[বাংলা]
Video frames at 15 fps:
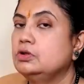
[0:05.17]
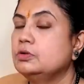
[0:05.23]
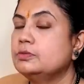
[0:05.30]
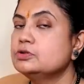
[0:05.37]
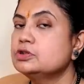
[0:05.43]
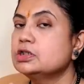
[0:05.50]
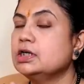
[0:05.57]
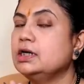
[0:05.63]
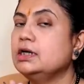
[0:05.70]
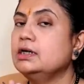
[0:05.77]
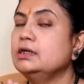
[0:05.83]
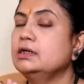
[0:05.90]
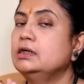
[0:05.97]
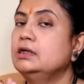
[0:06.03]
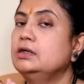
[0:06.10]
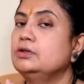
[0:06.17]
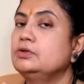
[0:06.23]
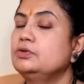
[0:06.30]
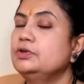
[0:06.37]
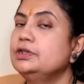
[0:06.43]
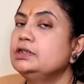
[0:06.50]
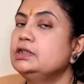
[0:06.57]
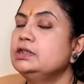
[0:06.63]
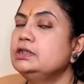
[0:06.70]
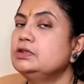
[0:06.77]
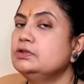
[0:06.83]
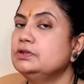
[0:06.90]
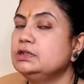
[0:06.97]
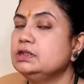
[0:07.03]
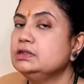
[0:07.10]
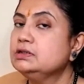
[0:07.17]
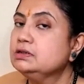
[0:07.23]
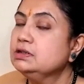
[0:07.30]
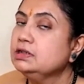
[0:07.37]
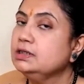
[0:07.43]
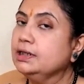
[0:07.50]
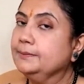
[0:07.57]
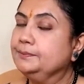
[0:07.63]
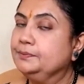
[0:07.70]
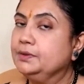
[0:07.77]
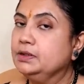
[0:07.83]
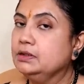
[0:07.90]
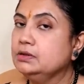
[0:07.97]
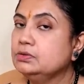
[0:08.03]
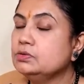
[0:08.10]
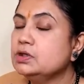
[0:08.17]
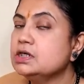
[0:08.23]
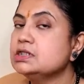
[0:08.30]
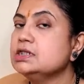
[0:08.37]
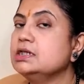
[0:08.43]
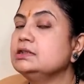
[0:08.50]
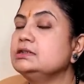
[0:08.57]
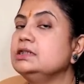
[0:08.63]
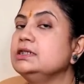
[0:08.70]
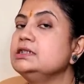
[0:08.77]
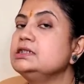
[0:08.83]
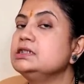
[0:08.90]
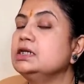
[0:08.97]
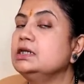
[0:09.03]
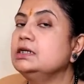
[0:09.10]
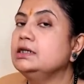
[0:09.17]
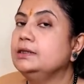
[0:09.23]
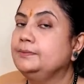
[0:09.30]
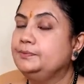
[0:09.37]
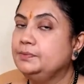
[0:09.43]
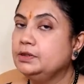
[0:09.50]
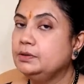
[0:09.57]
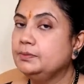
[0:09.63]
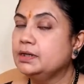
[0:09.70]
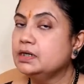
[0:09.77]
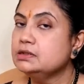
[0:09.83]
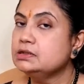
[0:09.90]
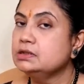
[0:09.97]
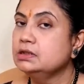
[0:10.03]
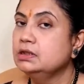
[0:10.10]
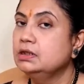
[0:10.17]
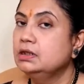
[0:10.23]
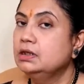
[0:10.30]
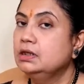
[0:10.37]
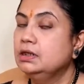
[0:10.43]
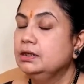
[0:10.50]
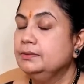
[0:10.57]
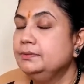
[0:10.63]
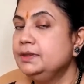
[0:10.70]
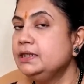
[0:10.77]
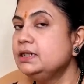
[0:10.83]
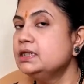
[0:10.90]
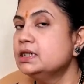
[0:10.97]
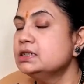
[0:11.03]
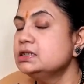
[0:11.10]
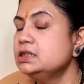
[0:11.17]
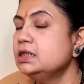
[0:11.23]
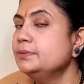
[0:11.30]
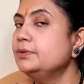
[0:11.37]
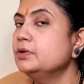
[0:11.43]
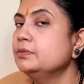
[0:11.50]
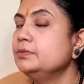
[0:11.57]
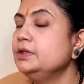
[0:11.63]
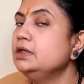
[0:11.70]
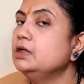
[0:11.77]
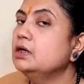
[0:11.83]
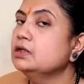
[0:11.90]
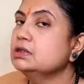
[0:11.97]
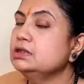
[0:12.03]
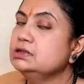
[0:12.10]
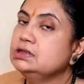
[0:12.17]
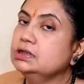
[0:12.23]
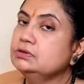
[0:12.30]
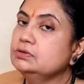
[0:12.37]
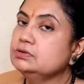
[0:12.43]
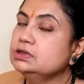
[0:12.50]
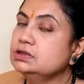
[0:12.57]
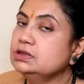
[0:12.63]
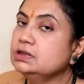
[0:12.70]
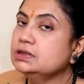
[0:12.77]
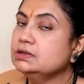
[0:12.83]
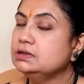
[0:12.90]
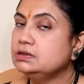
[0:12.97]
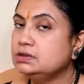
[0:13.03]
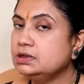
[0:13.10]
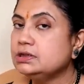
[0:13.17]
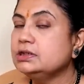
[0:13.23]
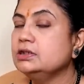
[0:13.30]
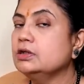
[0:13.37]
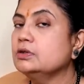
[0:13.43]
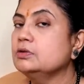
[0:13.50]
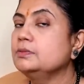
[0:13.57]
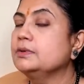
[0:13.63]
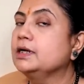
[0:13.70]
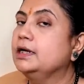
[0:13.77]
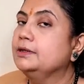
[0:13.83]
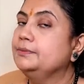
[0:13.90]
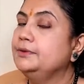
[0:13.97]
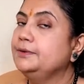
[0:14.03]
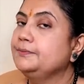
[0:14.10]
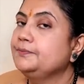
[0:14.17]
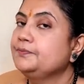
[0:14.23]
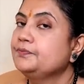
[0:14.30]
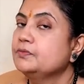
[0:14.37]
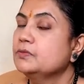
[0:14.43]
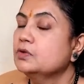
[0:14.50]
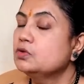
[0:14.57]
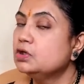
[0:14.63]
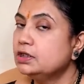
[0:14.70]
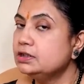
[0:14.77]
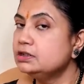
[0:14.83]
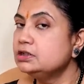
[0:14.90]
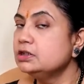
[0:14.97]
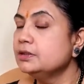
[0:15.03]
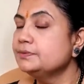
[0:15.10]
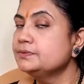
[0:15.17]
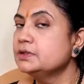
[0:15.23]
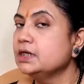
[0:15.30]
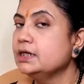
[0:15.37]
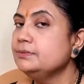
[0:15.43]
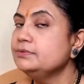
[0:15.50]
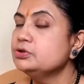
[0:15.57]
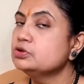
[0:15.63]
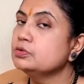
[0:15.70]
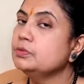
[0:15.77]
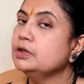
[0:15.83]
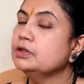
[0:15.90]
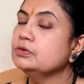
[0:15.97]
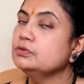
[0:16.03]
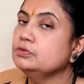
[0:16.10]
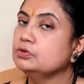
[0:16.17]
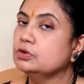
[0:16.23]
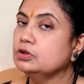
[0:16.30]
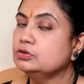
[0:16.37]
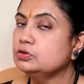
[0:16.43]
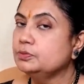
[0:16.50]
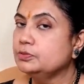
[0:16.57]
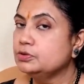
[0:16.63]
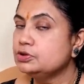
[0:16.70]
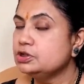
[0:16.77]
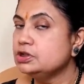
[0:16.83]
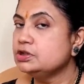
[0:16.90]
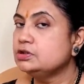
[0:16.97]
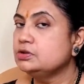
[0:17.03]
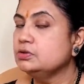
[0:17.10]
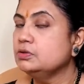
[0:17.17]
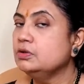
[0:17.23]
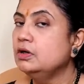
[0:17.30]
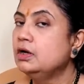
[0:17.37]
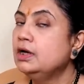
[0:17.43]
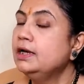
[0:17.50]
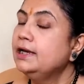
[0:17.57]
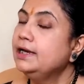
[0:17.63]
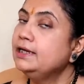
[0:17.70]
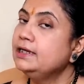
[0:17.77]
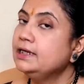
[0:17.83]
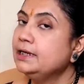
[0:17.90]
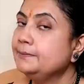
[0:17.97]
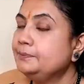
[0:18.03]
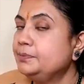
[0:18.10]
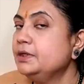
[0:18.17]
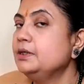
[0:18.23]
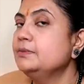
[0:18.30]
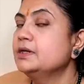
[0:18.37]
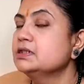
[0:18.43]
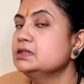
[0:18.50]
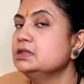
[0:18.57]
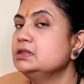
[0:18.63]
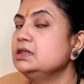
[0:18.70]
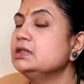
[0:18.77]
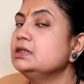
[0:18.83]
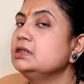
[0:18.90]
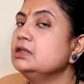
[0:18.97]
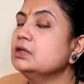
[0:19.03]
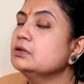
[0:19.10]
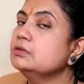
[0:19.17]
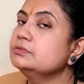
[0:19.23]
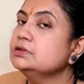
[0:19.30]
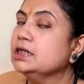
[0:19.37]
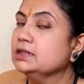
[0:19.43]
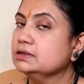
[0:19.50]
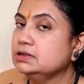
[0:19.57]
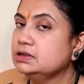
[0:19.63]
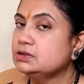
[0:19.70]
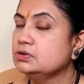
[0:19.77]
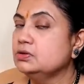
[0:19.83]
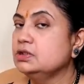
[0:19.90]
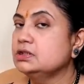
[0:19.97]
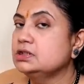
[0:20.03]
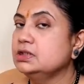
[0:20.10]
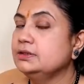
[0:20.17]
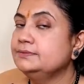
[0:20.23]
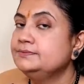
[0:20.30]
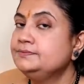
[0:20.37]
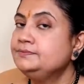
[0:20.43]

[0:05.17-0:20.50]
নমস্কার টোয়েন্টি টোয়েন্টি থ্রি এপ্রিল দু সালের এপ্রিল মাস মীন রাশি এবং মীন লগ্নের জাতক জাতিকাদের ঠিক কীরকম কাটবে কোয়ালিটি অফ টাইম সময়ের গুণগত বৈশিষ্ট্য এই এপ্রিল মাসে ঠিক কীরকম থাকতে চলেছে